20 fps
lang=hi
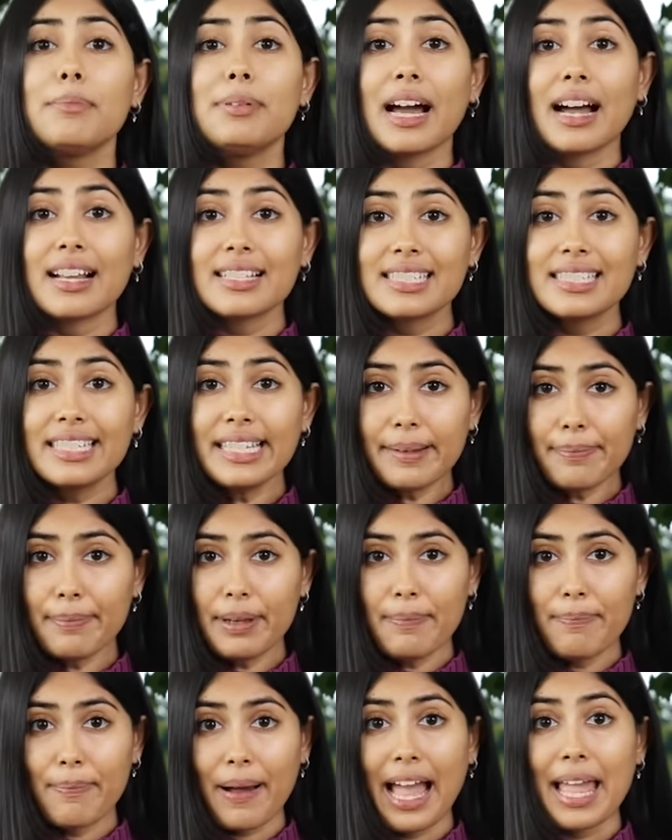प्लास्टिक
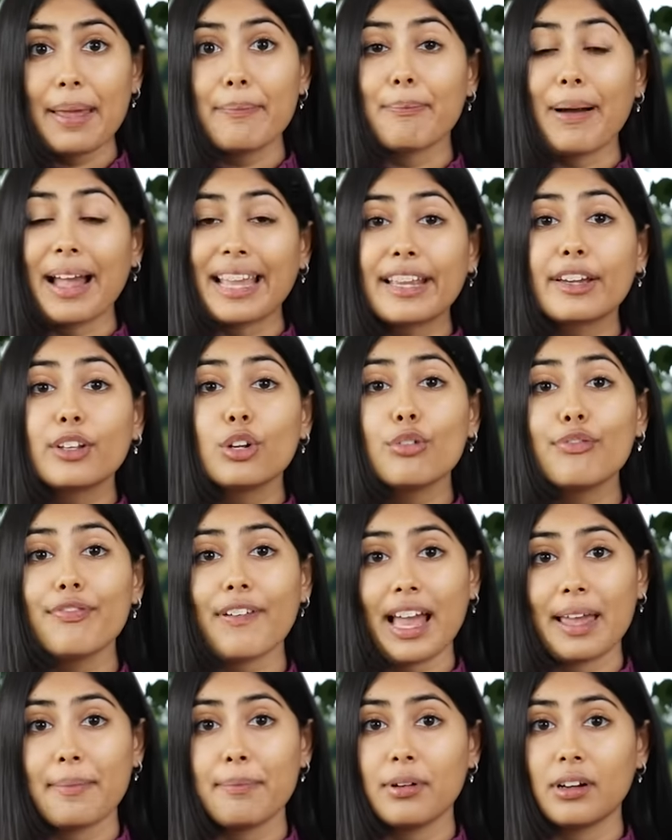में पाए
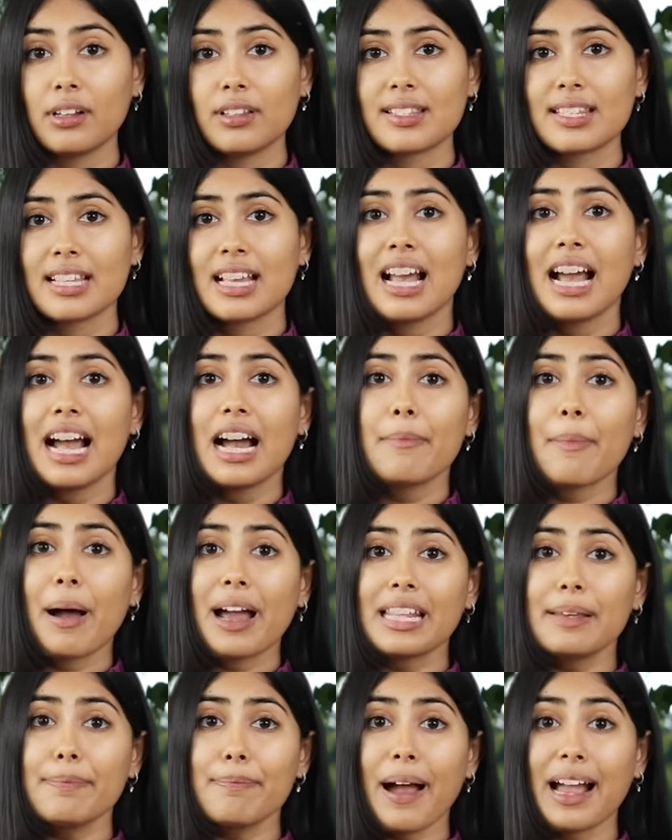माइक्रोफाइबर्स
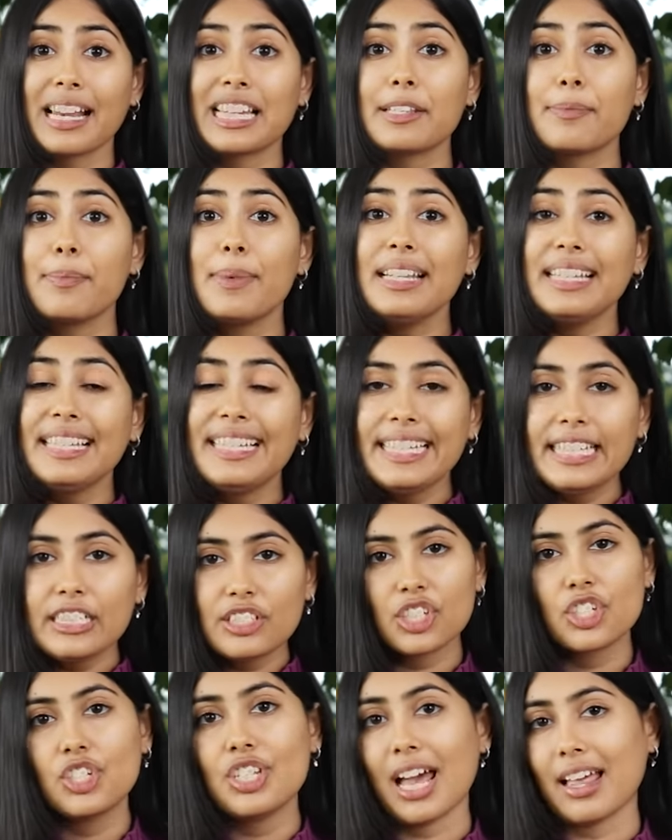हमारे पानी में
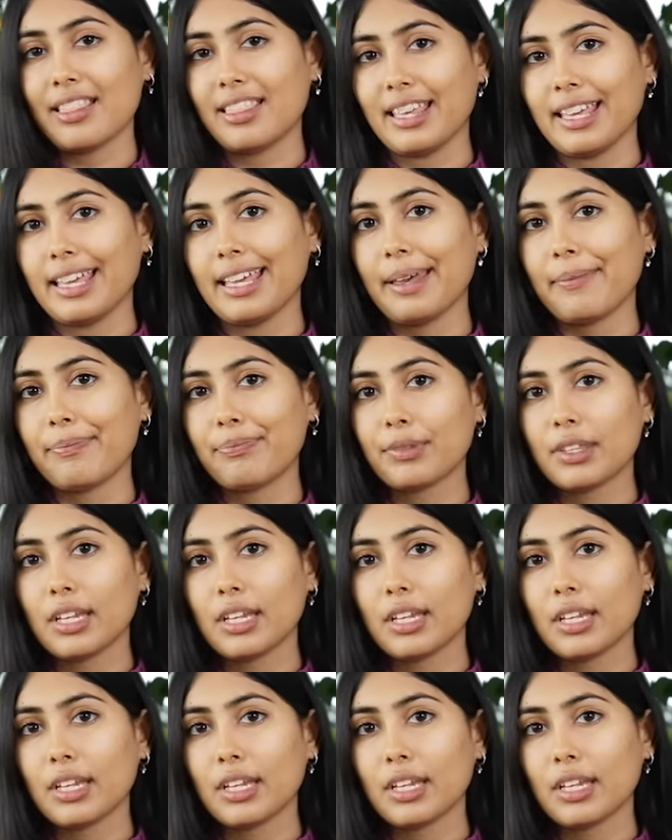लीच जाते हैं